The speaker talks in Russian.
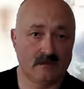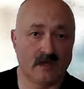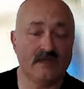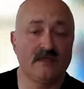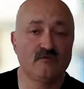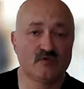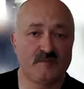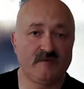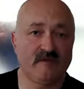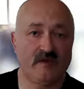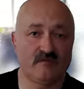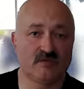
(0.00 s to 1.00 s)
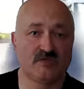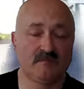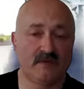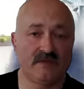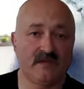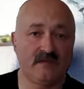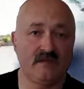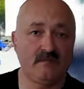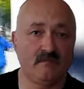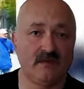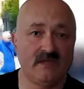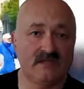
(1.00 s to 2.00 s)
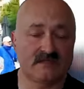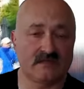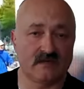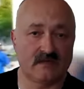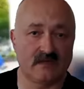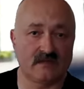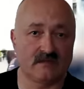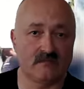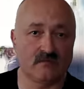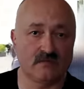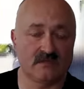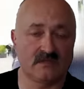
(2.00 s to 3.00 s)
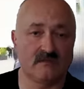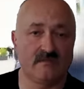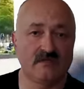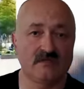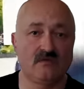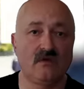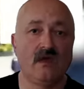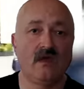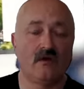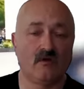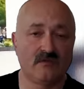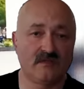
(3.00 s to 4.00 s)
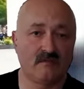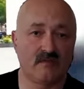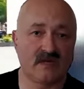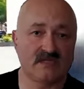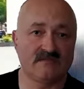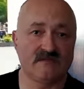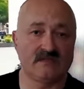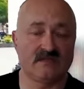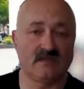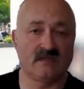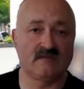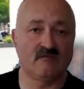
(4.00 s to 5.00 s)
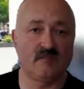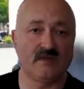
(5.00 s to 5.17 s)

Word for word: они не успевают даже подойти близко к этому исламисту. Он набрасывается на одного